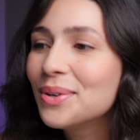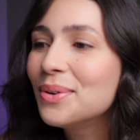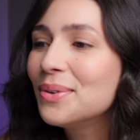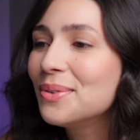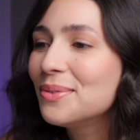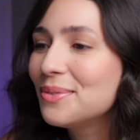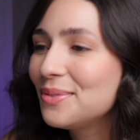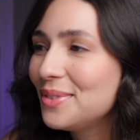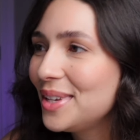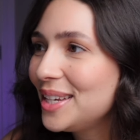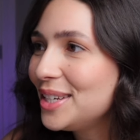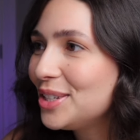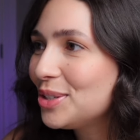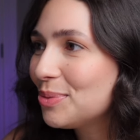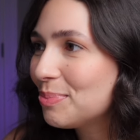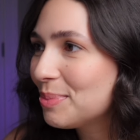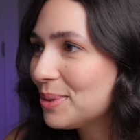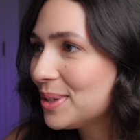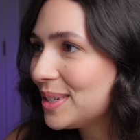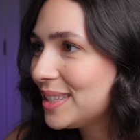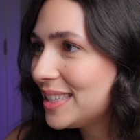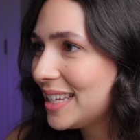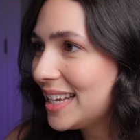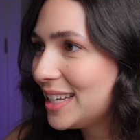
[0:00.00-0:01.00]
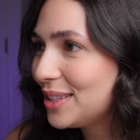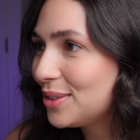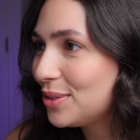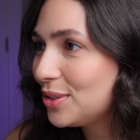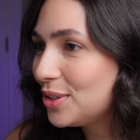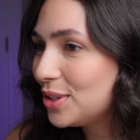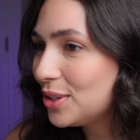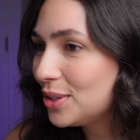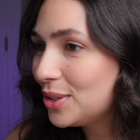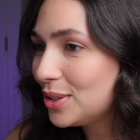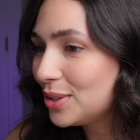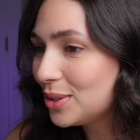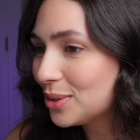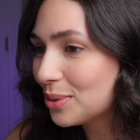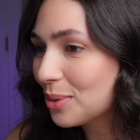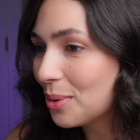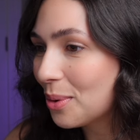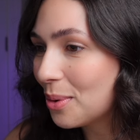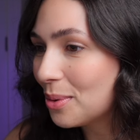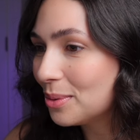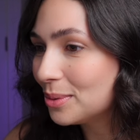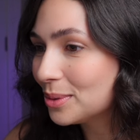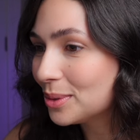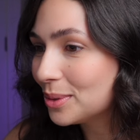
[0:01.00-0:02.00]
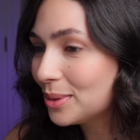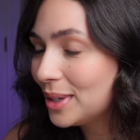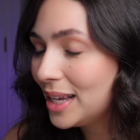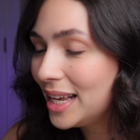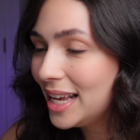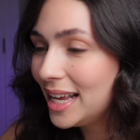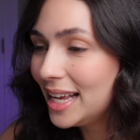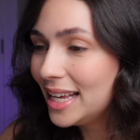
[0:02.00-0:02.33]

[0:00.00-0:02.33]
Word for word: com 20% de desconto.